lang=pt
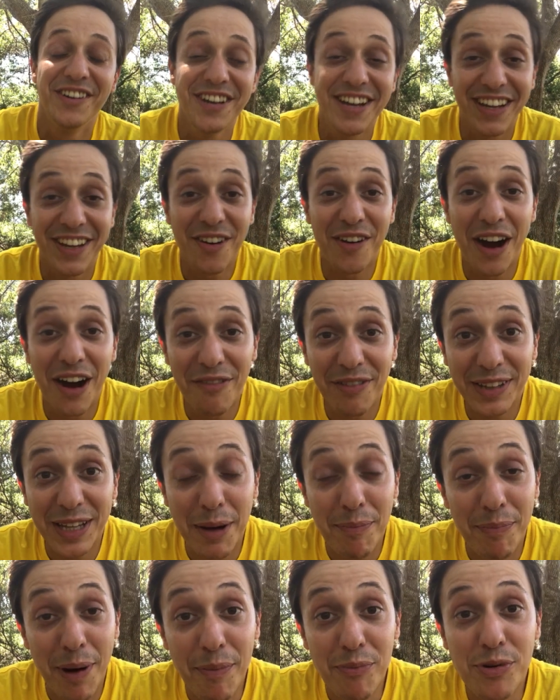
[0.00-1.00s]
Oi, aqui é o Rafa
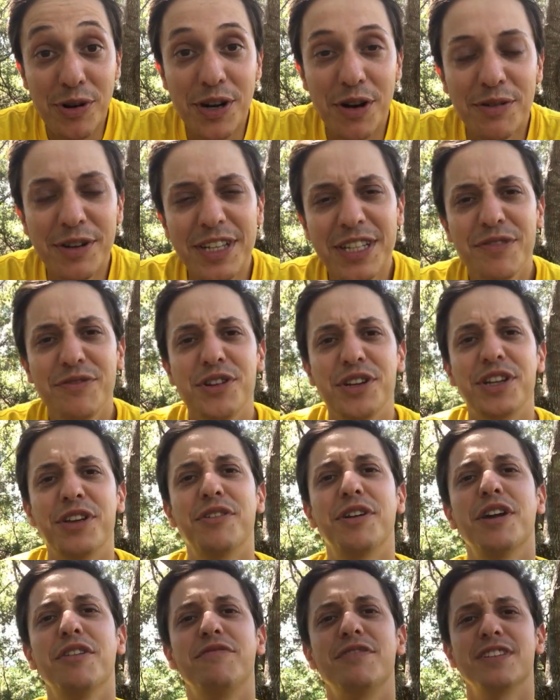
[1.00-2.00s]
da Papo Cão e nesse vídeo aqui
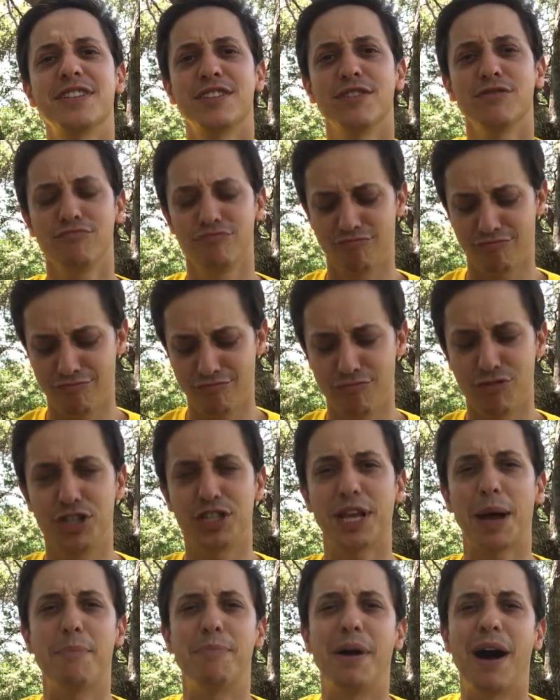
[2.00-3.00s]
eu quero fazer um, um
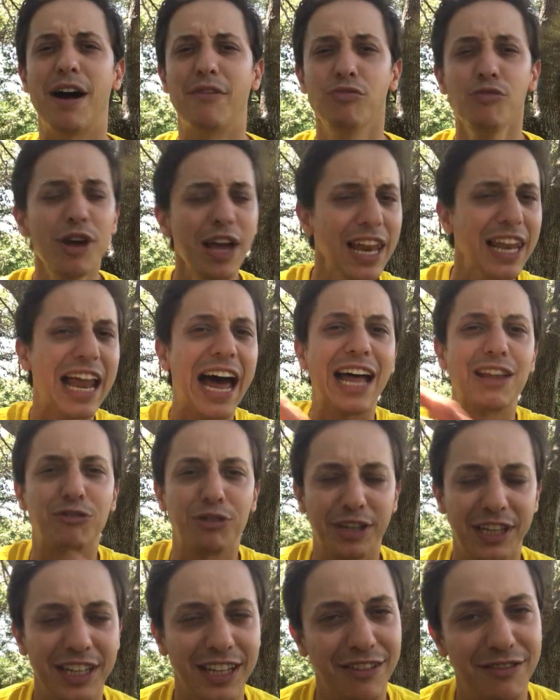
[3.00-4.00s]
desabafo, um
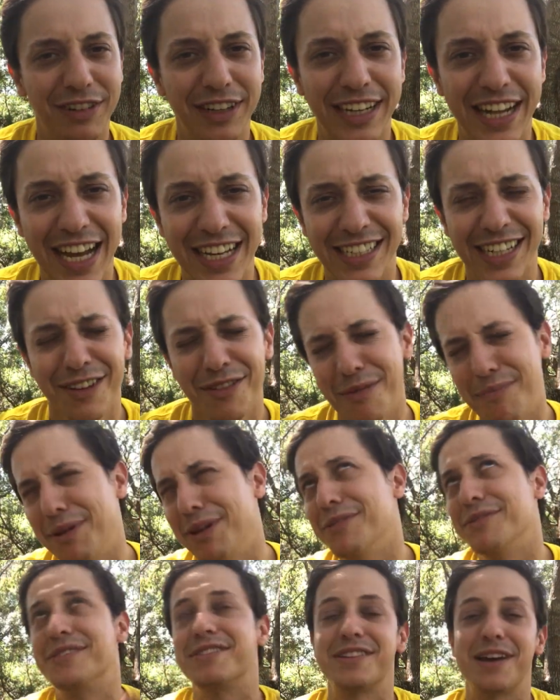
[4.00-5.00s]
relato aqui na verdade, né? não é
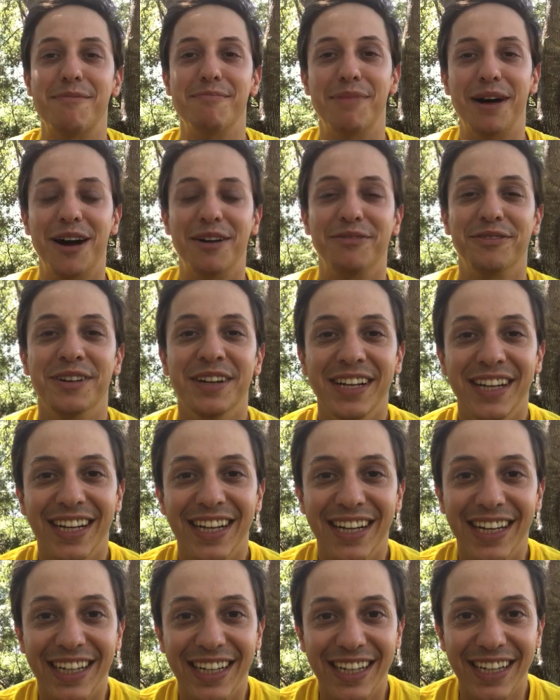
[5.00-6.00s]
bem um desabafo.
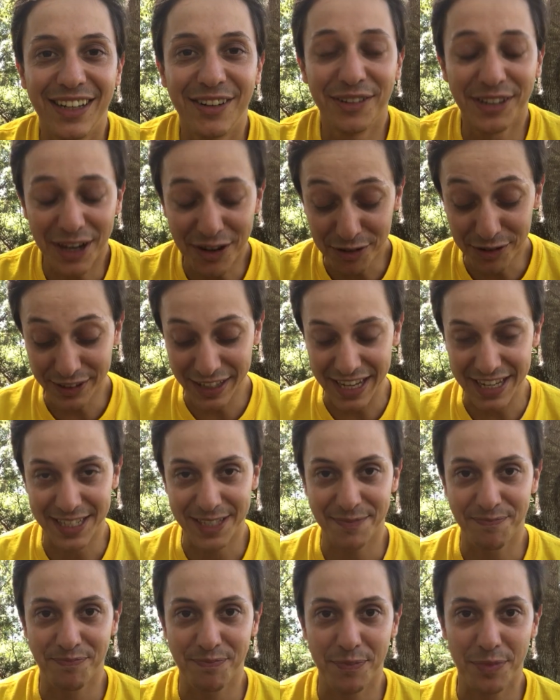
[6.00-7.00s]
Uh, o que
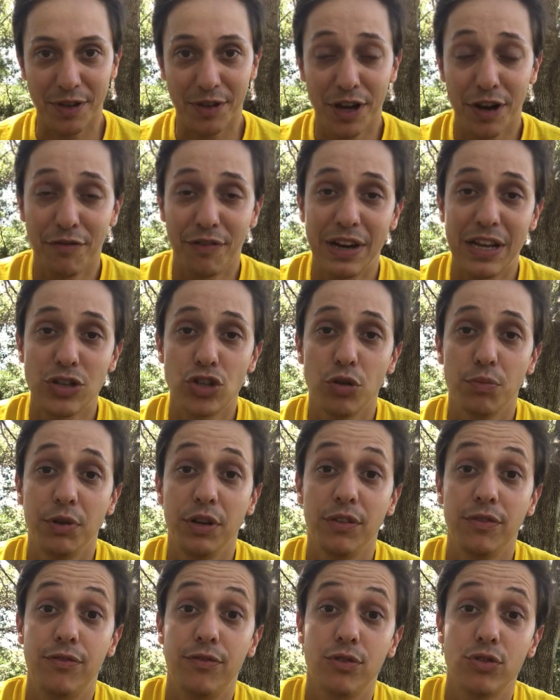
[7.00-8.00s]
acontece? Eu quero falar
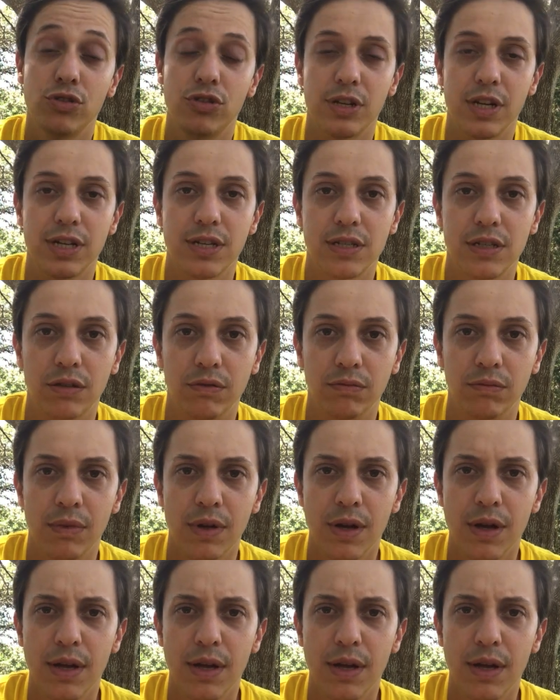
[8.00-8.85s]
sobre frustração.